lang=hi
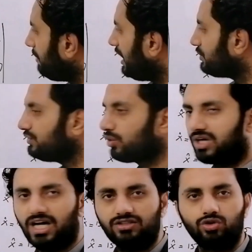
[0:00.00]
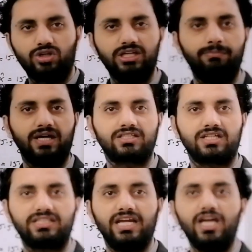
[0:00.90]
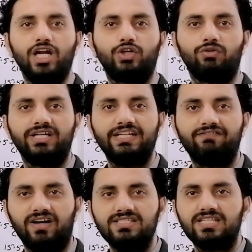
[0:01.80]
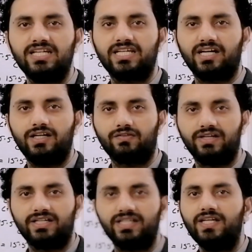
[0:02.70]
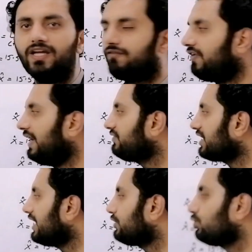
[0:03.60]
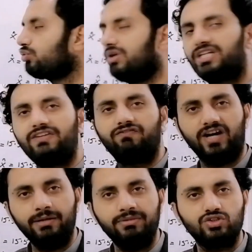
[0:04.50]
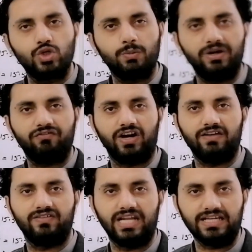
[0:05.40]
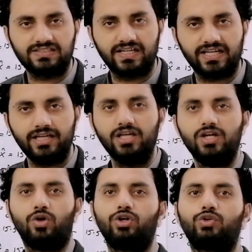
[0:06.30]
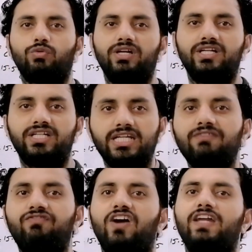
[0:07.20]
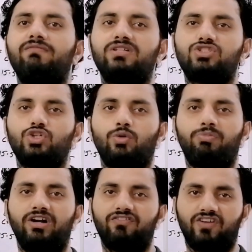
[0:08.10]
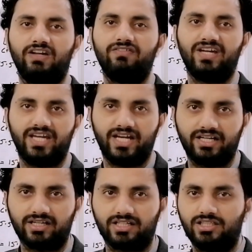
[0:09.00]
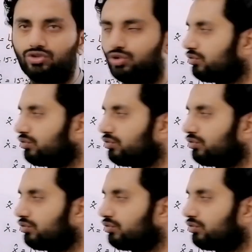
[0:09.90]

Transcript: पांचवी और लास्ट रो की हम बात करते हैं 21 से लेकर 25 तक है तो 21 में 0.5 लेस करें और 25 में 0.5 ऐड कर दें तो